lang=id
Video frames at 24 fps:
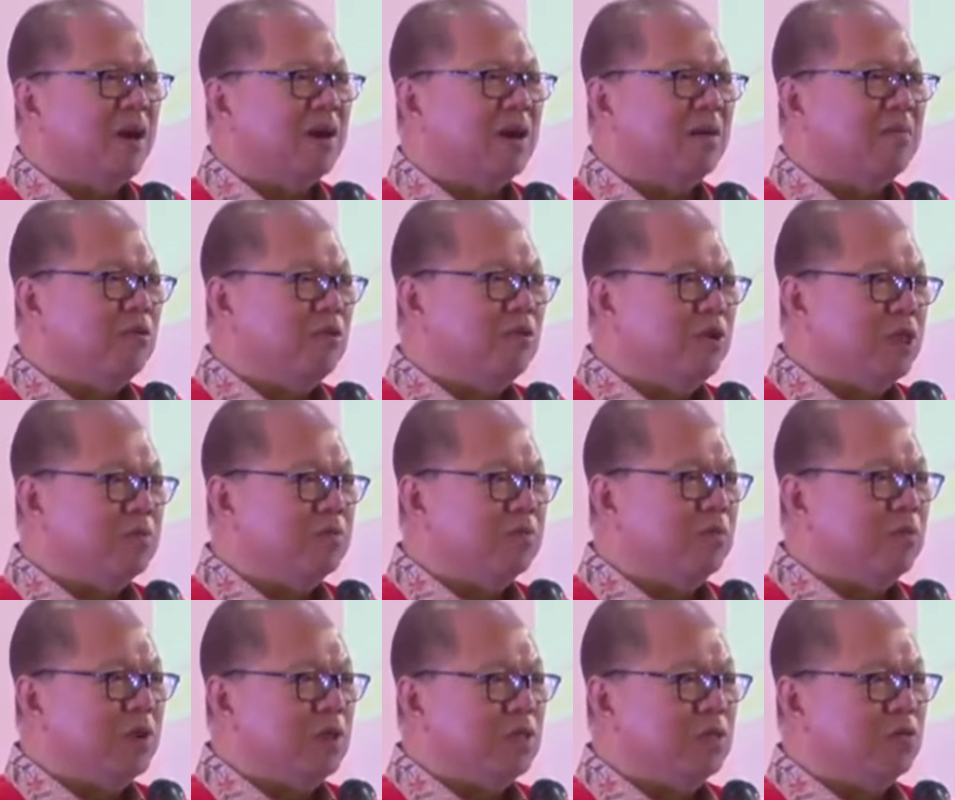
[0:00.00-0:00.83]

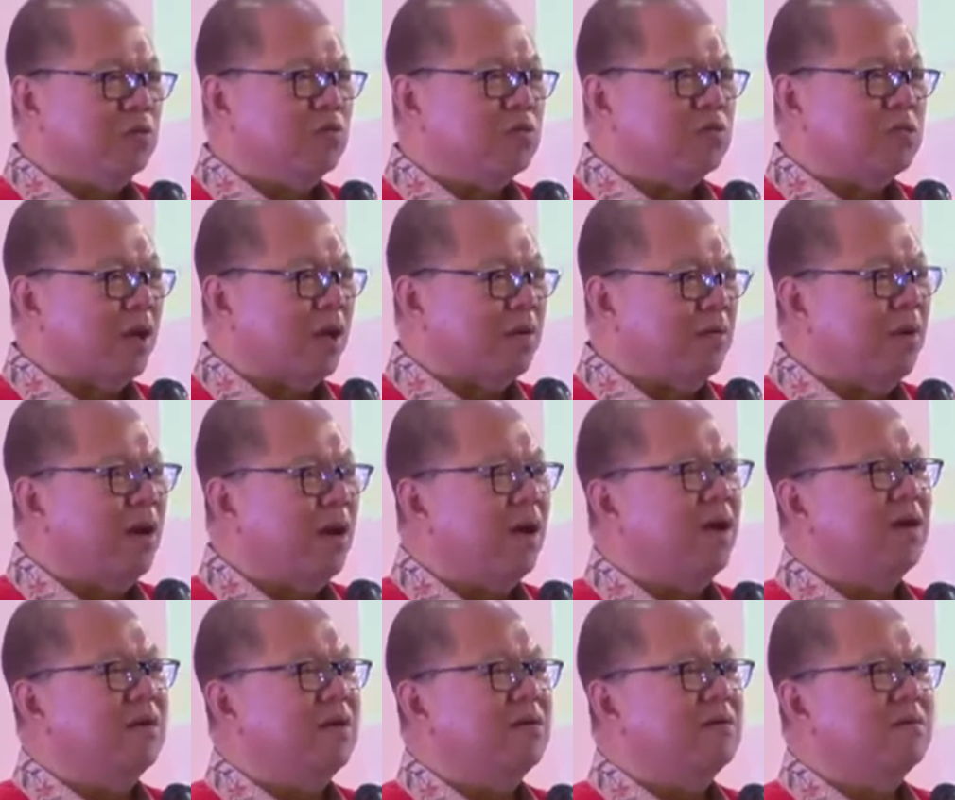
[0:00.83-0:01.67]
murid-murid
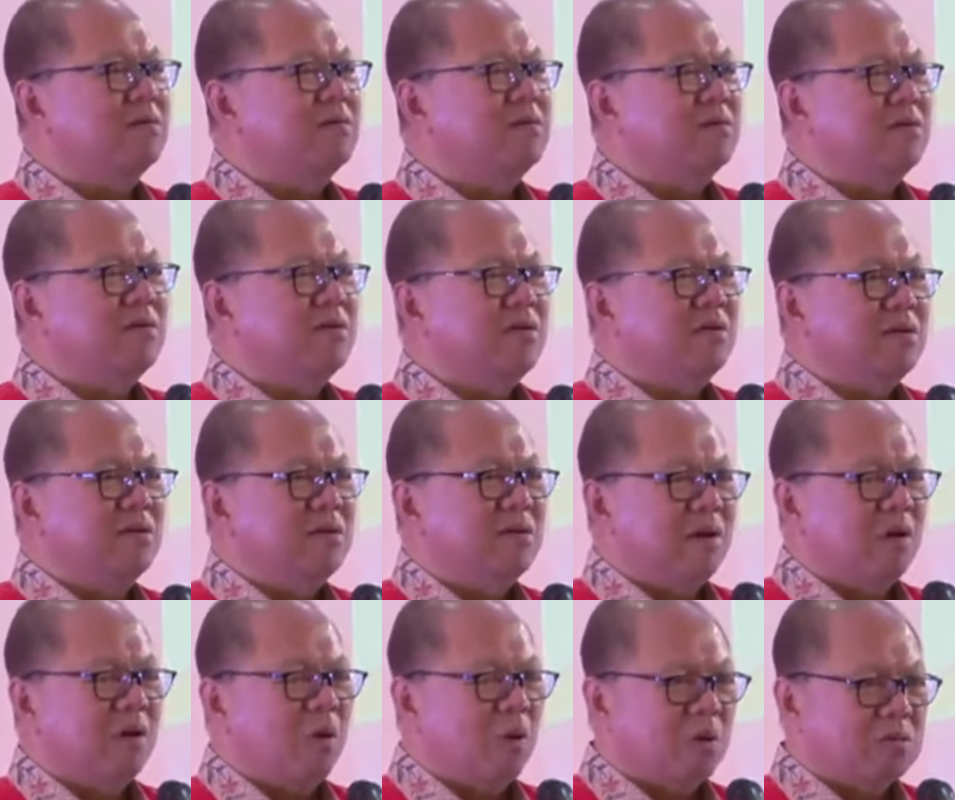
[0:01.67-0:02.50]
utama,
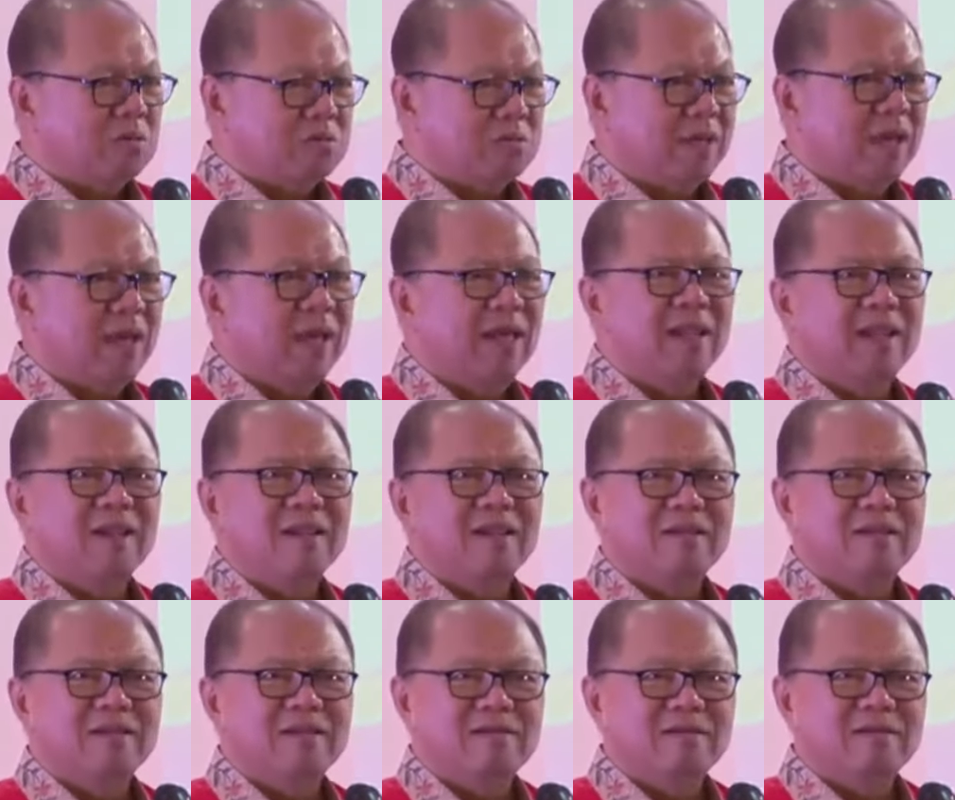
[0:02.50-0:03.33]

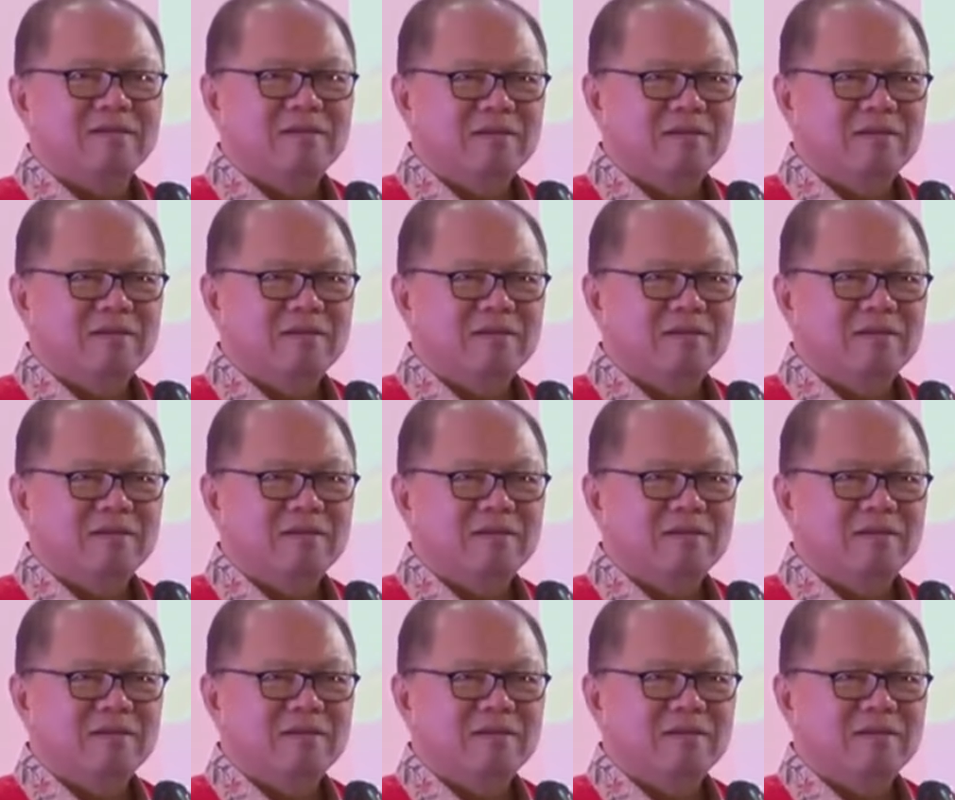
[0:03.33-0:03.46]
hotel,